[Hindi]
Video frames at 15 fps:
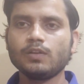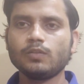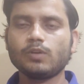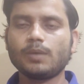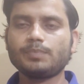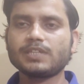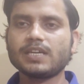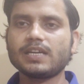तो
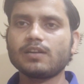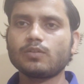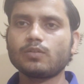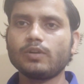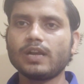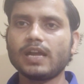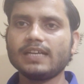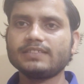आप चैनल को
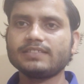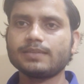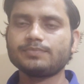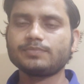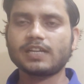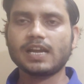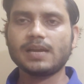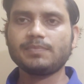लाइक
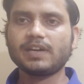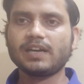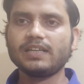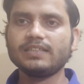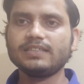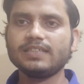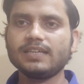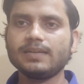सब्सक्राइब कर
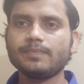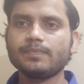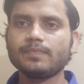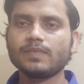लीजिए